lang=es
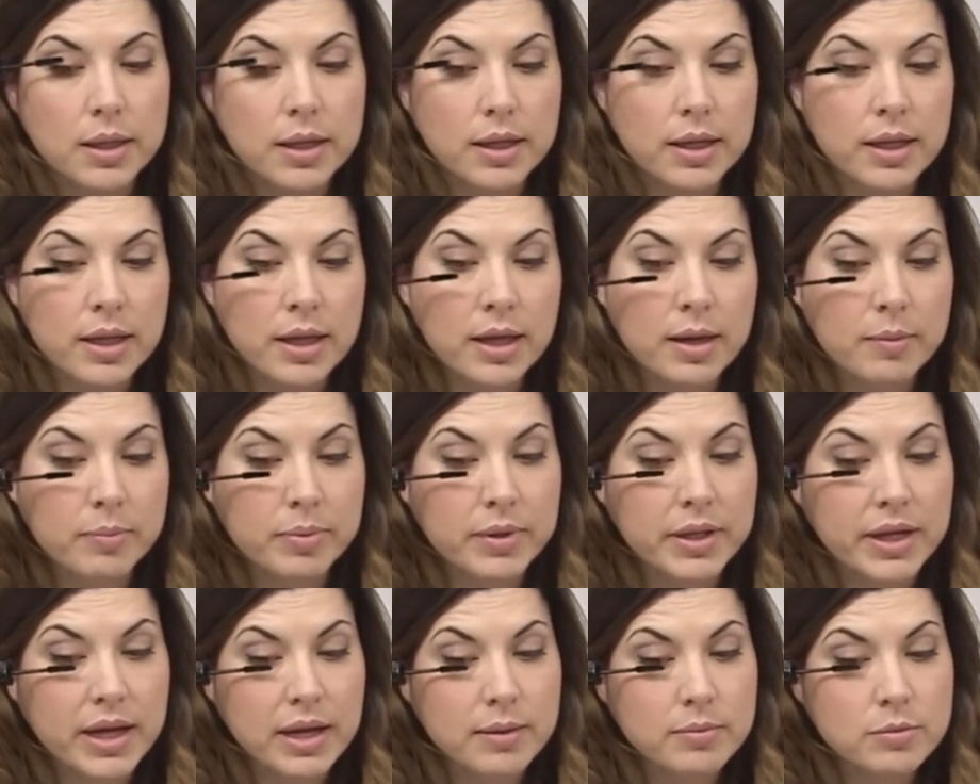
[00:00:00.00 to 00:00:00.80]
y
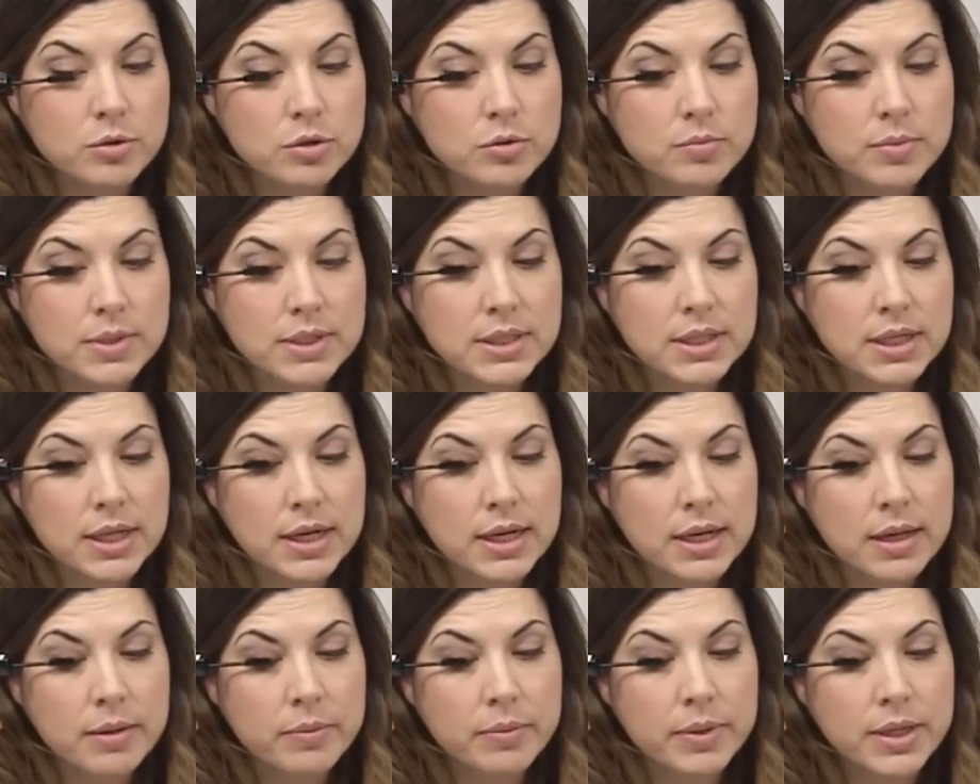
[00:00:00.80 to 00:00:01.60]
aplicamos
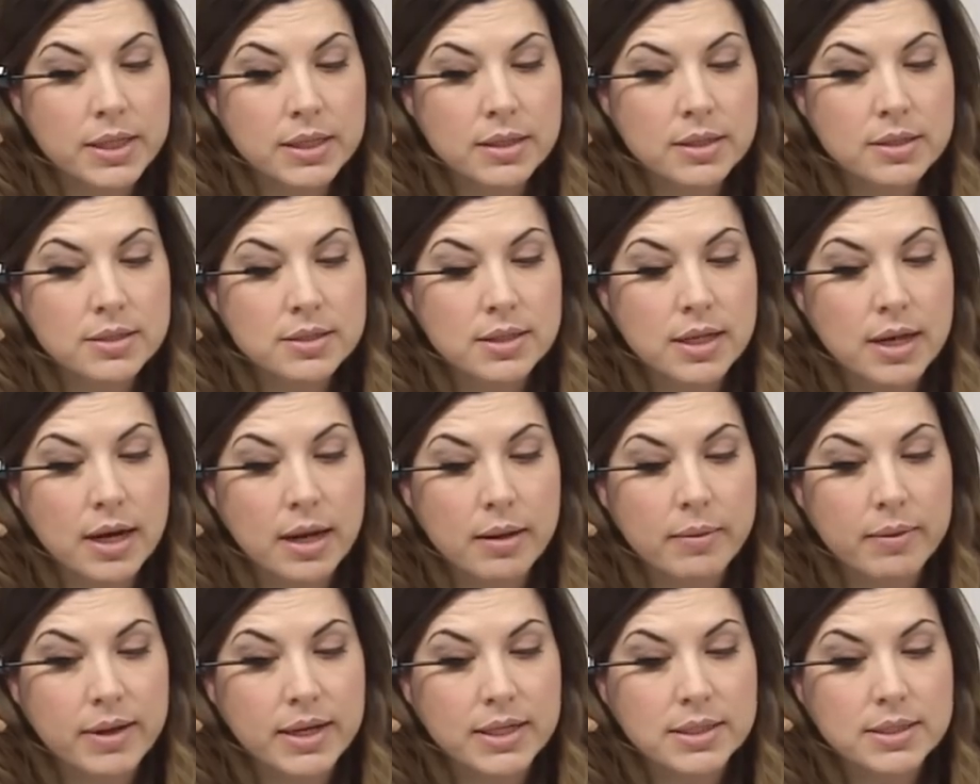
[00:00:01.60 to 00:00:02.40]
máscara bien desde
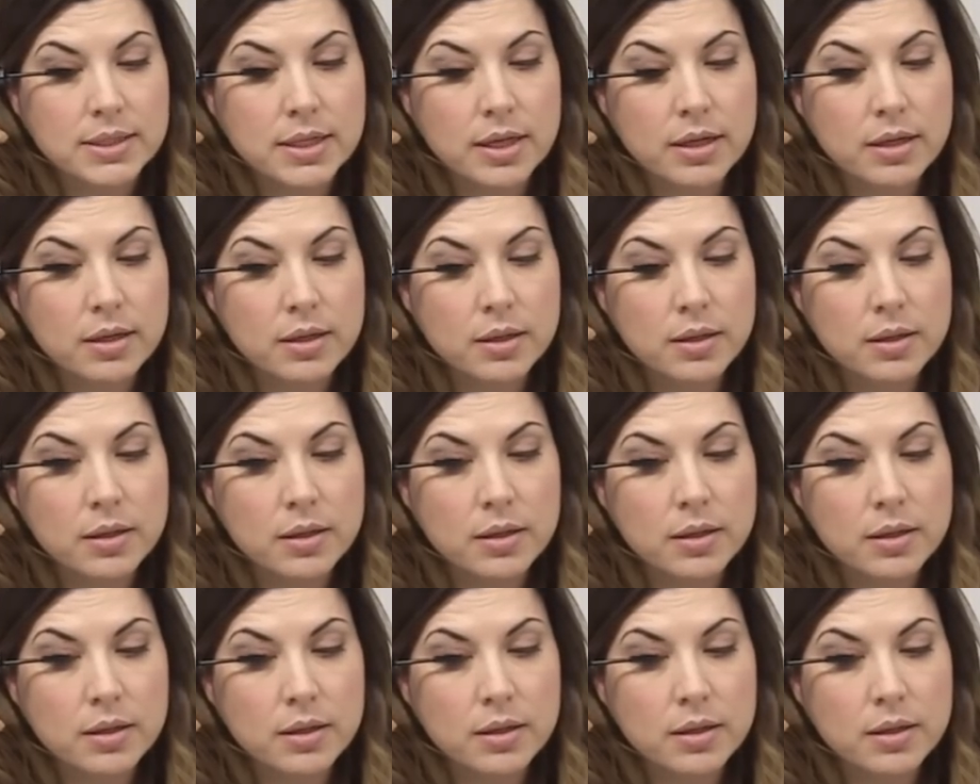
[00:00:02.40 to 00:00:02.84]
la base.